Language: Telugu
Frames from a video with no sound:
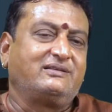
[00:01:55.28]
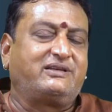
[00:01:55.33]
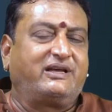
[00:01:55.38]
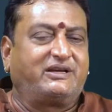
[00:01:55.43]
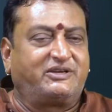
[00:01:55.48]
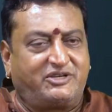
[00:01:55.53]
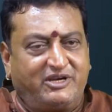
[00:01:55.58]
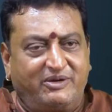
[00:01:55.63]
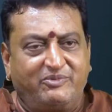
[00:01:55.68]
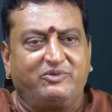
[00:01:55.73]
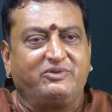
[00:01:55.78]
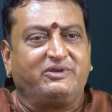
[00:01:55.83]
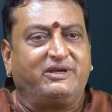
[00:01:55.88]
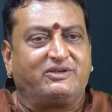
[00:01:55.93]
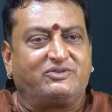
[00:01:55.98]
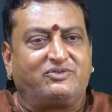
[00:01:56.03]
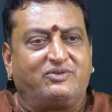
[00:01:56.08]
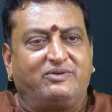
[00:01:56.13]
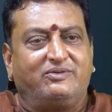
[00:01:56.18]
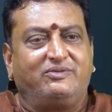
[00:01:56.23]
సంక్షేమం
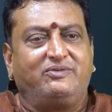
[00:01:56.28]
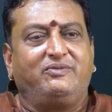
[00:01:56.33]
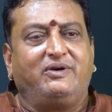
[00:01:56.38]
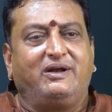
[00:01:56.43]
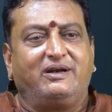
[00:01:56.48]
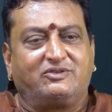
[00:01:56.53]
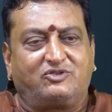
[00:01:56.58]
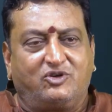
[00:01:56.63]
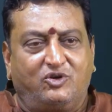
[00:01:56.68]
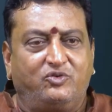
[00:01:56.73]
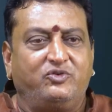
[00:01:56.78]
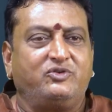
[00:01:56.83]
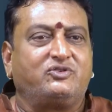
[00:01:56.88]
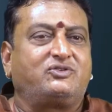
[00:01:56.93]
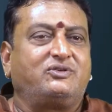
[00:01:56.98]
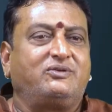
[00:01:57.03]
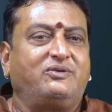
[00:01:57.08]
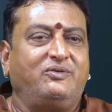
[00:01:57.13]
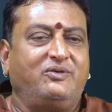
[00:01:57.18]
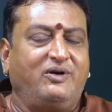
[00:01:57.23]
చేస్తున్నాం వాళ్ళకి చదువు
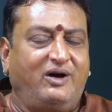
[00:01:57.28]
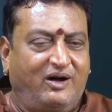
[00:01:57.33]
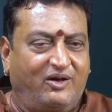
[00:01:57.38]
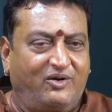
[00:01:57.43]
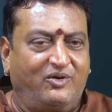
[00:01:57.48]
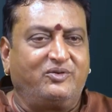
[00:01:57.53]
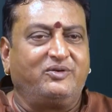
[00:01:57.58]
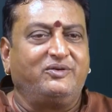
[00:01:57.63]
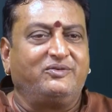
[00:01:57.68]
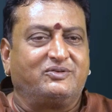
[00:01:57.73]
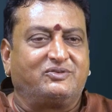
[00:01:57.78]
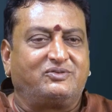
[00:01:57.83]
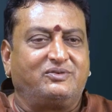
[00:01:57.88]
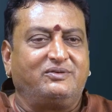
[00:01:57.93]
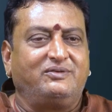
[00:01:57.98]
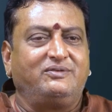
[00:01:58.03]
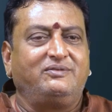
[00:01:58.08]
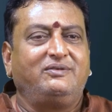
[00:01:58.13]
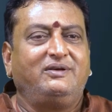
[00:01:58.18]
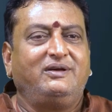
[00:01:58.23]
ఇస్తున్నాం ఆరోగ్యం
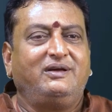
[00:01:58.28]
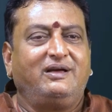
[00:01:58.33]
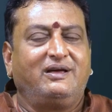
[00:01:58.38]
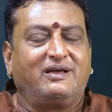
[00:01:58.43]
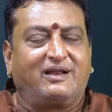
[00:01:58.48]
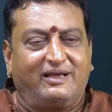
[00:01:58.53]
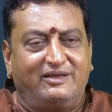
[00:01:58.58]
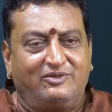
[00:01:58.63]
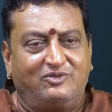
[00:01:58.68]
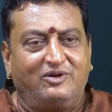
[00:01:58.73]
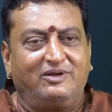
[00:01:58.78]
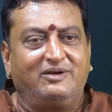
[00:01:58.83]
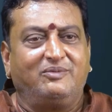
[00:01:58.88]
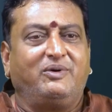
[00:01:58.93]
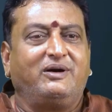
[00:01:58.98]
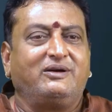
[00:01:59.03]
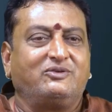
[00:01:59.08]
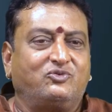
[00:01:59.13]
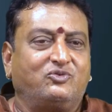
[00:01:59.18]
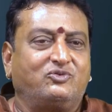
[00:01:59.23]
ఇస్తున్నాం రైతులకి
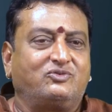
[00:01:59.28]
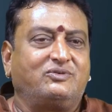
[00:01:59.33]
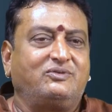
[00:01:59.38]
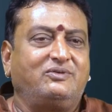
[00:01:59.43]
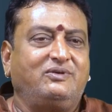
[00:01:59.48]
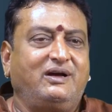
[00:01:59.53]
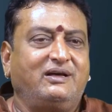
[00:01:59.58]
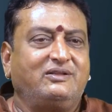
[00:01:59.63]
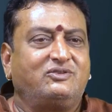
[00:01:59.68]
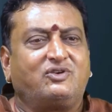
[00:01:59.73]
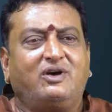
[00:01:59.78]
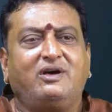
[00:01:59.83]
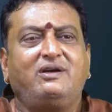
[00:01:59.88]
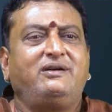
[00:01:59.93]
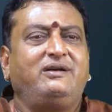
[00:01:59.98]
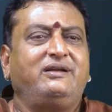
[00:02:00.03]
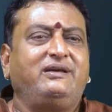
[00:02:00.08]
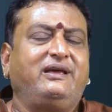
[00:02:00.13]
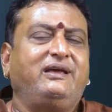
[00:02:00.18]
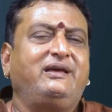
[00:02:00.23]
బాగా చూస్తున్నాం అది
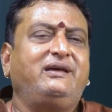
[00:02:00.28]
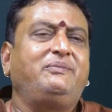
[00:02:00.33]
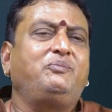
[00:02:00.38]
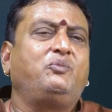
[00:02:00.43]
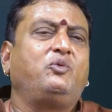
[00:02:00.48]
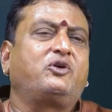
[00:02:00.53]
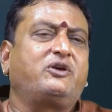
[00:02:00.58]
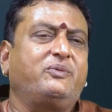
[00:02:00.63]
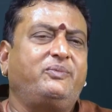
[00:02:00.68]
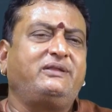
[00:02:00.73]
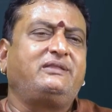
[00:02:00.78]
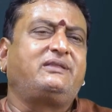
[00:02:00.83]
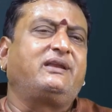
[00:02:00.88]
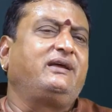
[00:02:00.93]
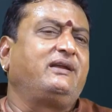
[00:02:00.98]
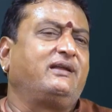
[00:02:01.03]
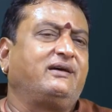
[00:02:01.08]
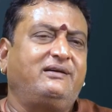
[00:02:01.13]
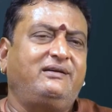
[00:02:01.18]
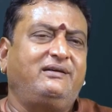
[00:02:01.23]
చాలండి ఏ ముఖ్యమంత్రి
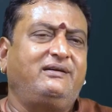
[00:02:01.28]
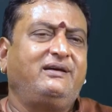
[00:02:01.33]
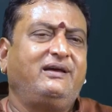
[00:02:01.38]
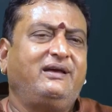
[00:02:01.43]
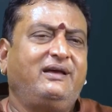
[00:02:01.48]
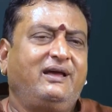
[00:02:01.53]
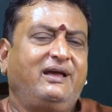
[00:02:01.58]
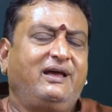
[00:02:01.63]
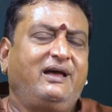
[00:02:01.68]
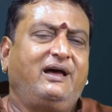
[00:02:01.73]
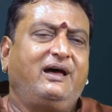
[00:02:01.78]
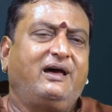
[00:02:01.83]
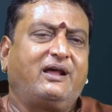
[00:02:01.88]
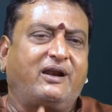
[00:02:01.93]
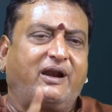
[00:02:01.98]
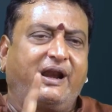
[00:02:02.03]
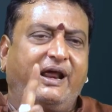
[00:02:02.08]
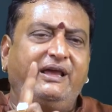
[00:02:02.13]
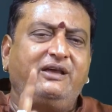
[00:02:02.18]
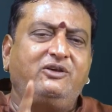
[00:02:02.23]
అయినా
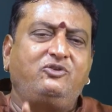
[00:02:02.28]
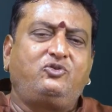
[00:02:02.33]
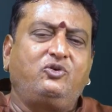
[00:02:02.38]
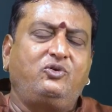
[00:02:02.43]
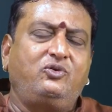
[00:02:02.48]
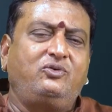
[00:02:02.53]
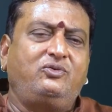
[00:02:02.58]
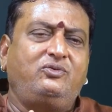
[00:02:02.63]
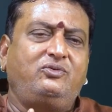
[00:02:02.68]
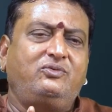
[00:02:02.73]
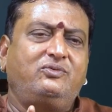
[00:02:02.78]
రైతులు